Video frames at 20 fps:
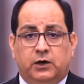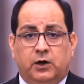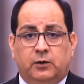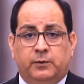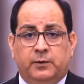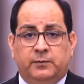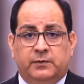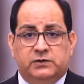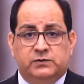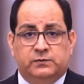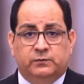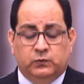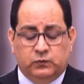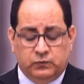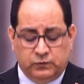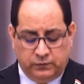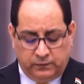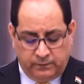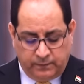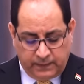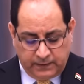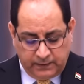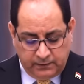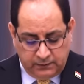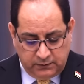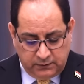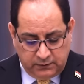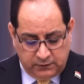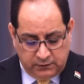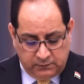وبمجموع
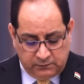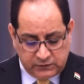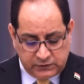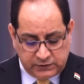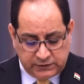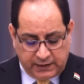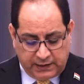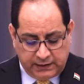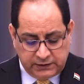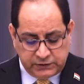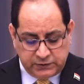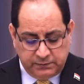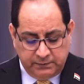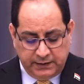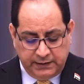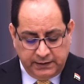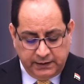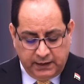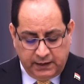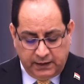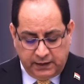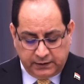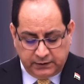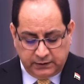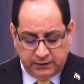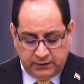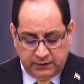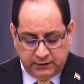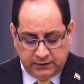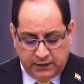15 مليار
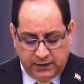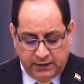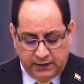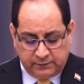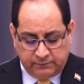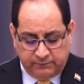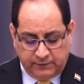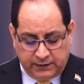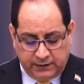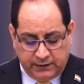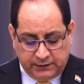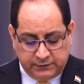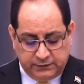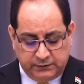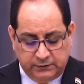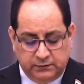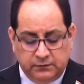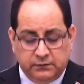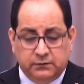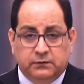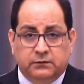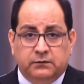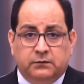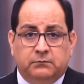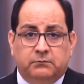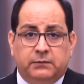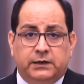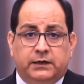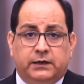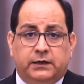دينار فقط
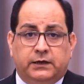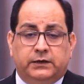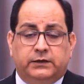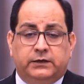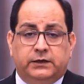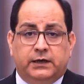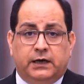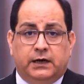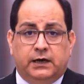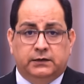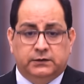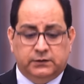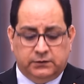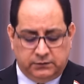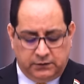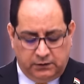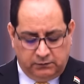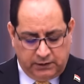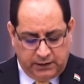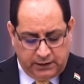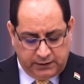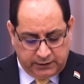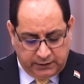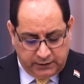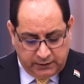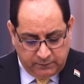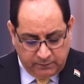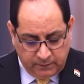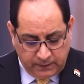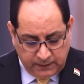من احتياط
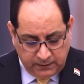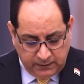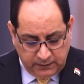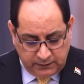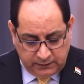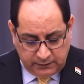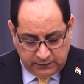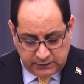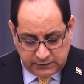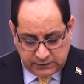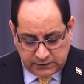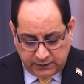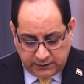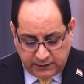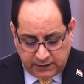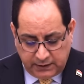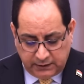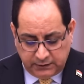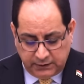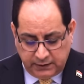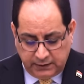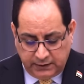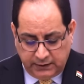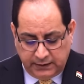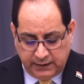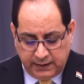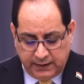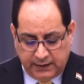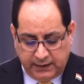الطوارئ استنادا الى